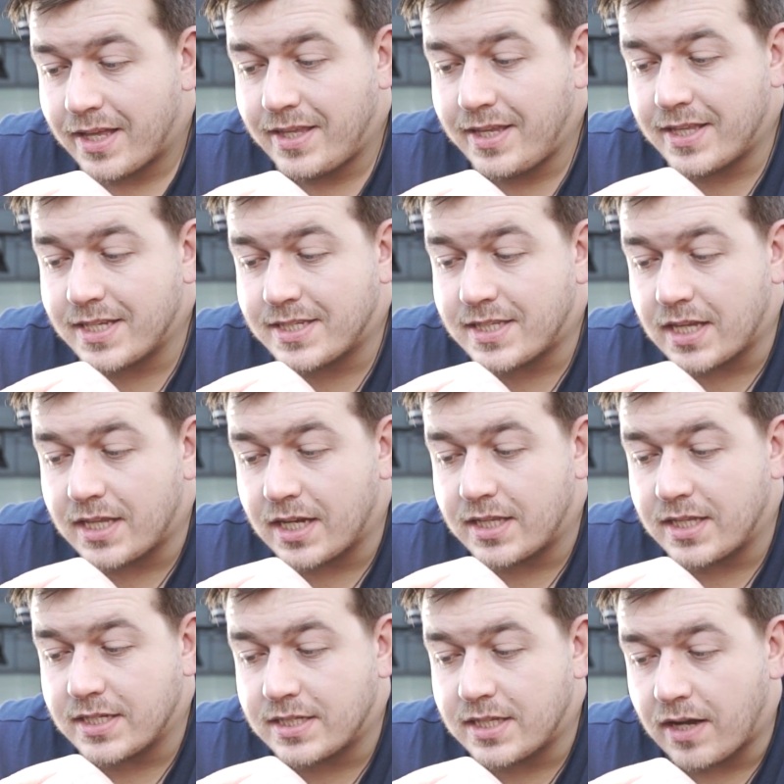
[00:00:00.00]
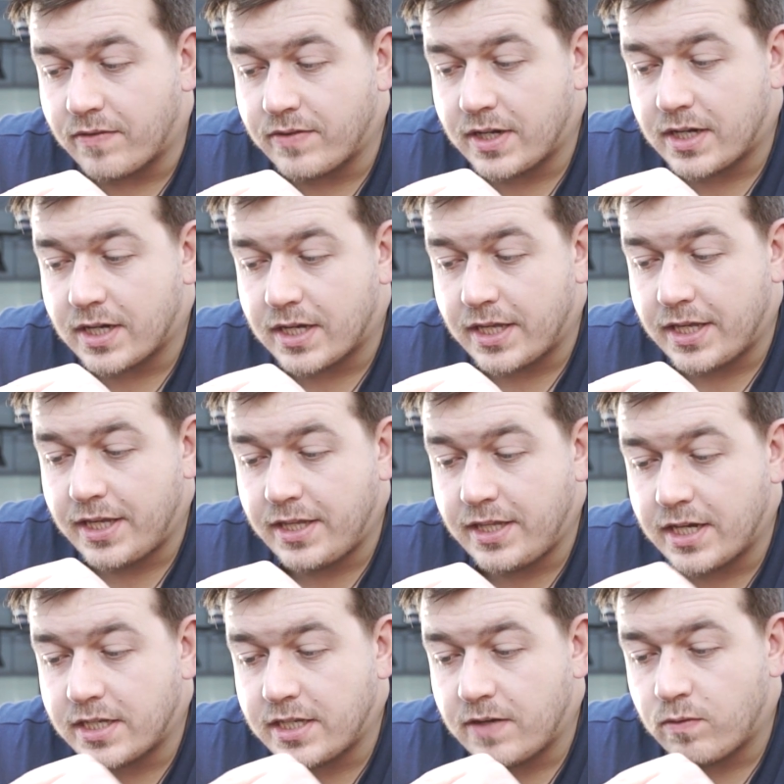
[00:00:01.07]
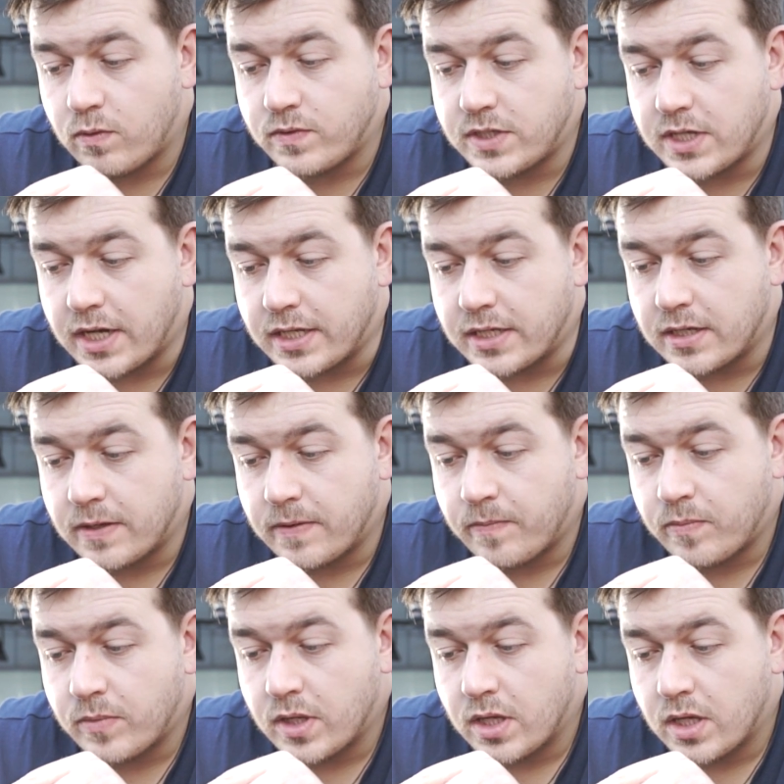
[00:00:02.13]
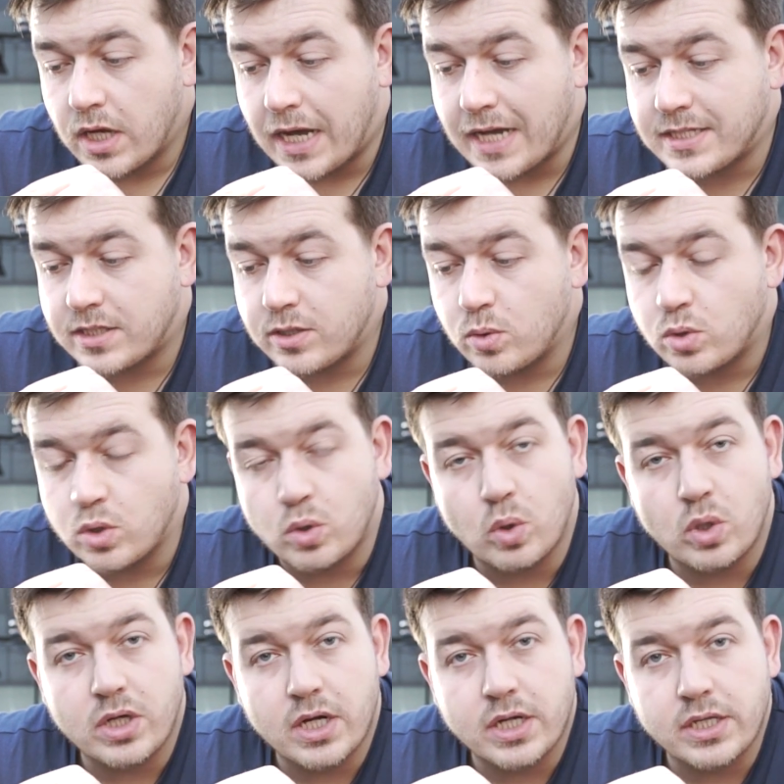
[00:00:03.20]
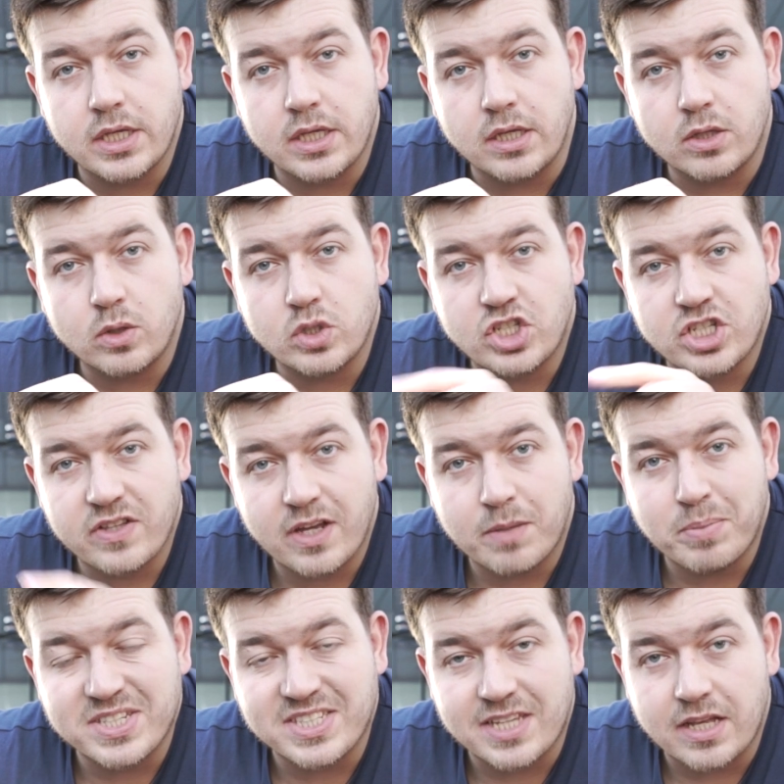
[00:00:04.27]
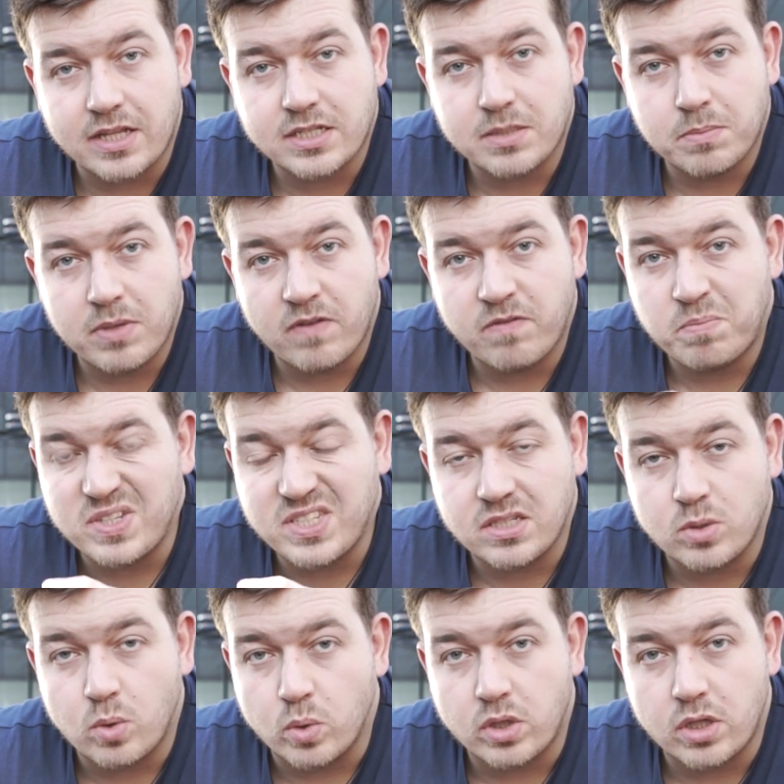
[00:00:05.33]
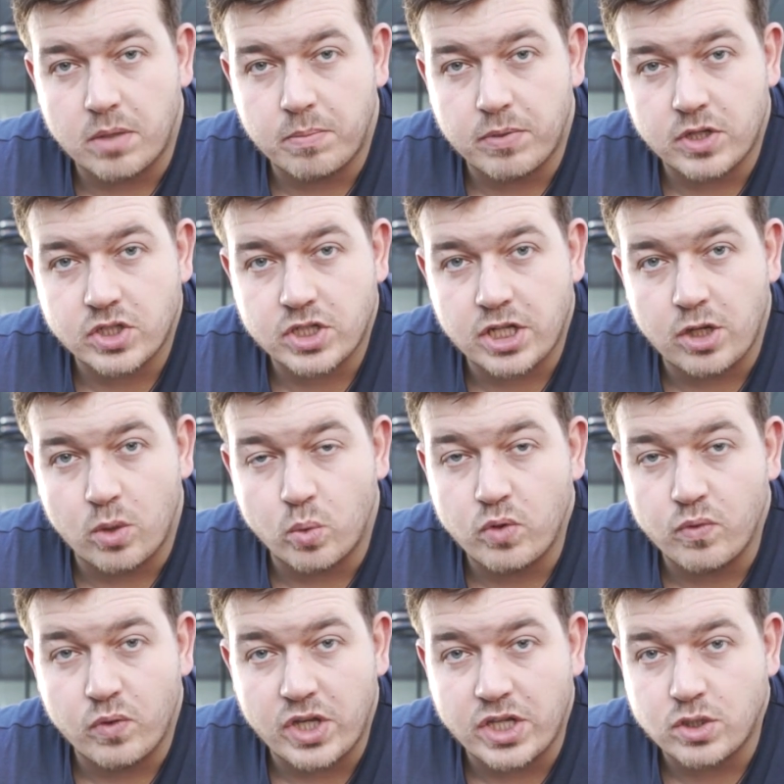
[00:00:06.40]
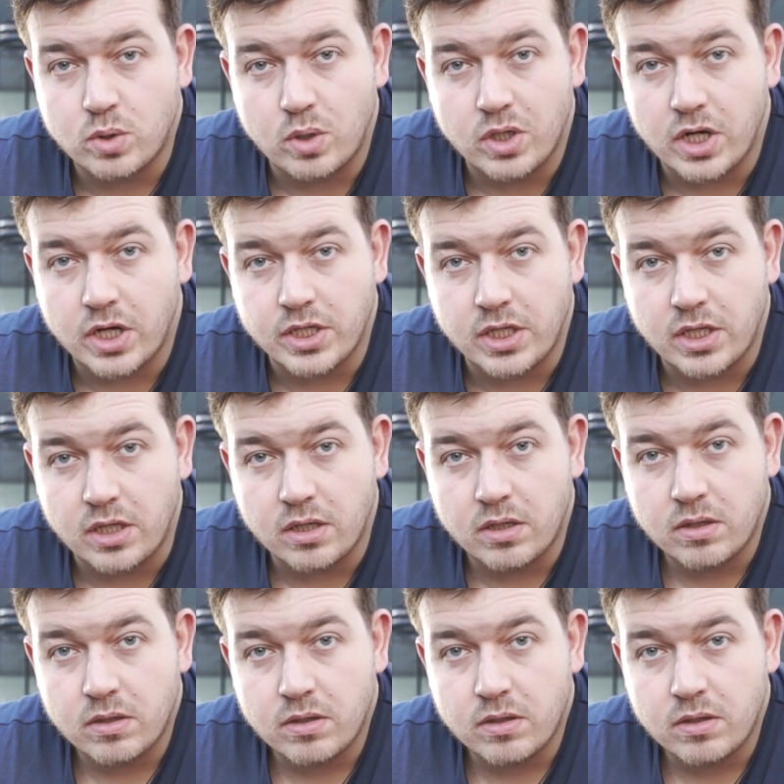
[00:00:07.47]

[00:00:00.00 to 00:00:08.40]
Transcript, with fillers: недостаток наставника и негде его взять. Остаются только книги. То есть человек поставил себя в безысходное положение, у него есть только книги.